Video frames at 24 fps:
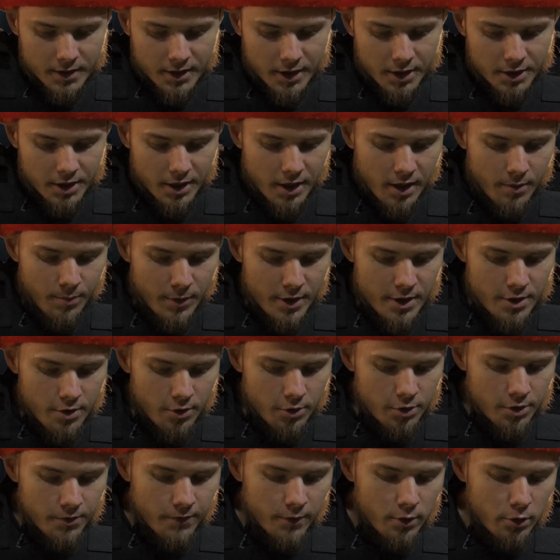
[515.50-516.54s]
Расскажи, как
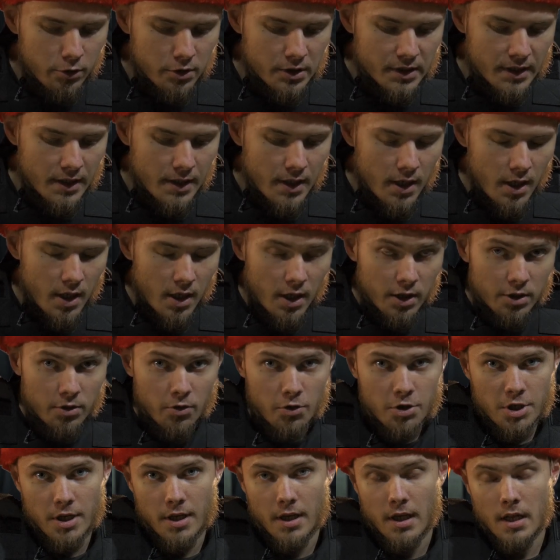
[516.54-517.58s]
монтируешь видосы.
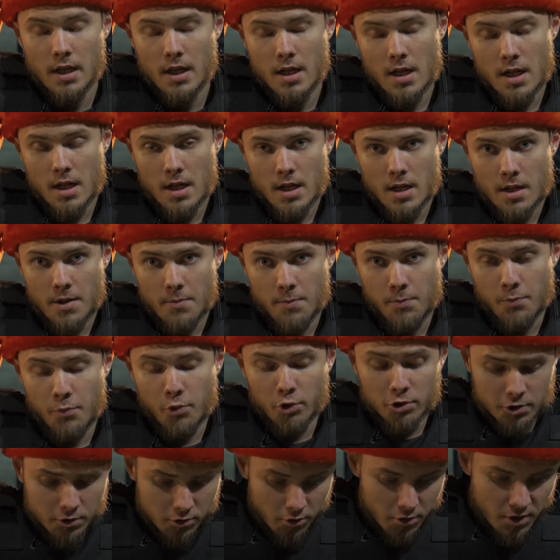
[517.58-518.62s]
Слушай,
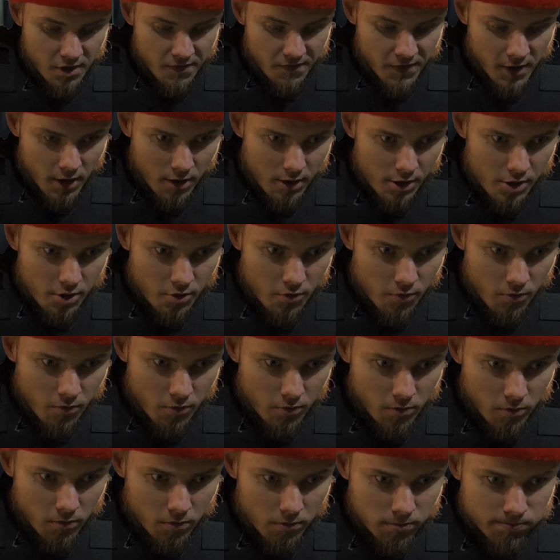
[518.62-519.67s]
по Sony Vegas
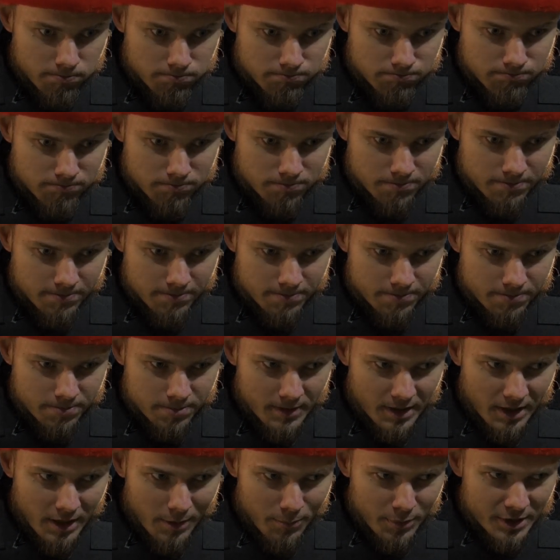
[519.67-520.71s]

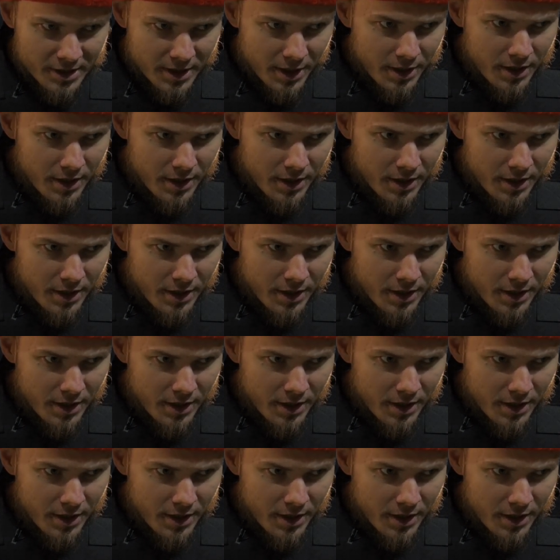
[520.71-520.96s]
я